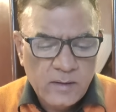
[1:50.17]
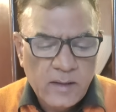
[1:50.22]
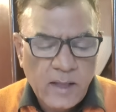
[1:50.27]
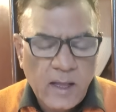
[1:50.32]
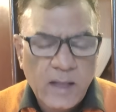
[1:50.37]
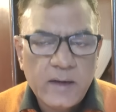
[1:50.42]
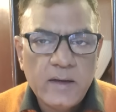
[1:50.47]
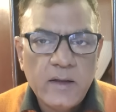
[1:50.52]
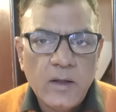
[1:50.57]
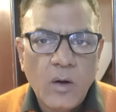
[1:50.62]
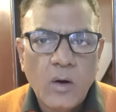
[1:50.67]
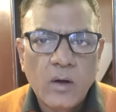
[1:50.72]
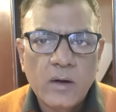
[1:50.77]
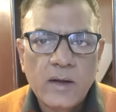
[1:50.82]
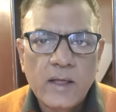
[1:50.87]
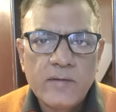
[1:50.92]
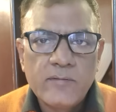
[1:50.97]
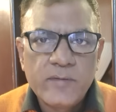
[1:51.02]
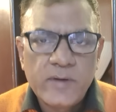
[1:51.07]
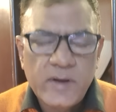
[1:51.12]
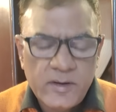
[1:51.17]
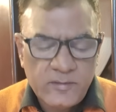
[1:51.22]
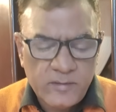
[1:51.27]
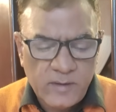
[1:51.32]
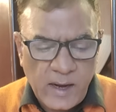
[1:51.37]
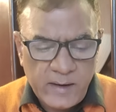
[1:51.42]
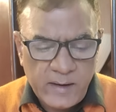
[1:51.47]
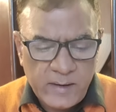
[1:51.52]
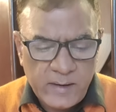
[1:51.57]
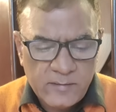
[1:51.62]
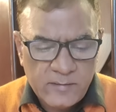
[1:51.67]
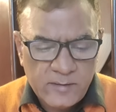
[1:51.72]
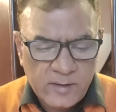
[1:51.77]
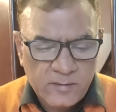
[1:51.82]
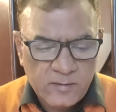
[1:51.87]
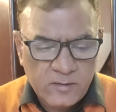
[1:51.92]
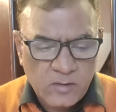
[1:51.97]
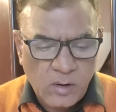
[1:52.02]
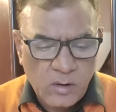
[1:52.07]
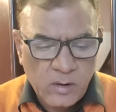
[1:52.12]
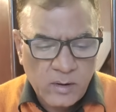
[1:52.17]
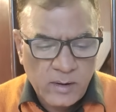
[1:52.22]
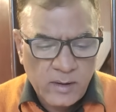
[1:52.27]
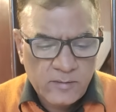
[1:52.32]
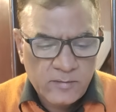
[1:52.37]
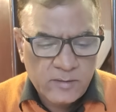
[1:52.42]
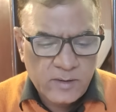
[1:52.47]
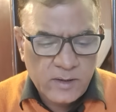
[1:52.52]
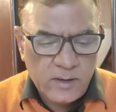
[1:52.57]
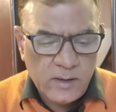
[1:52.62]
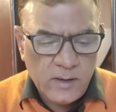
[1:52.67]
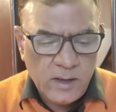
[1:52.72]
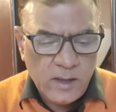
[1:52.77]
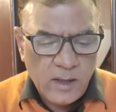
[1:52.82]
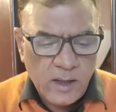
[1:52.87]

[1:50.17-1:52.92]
यानी ऑन एवरेज 96 कांग्रेस की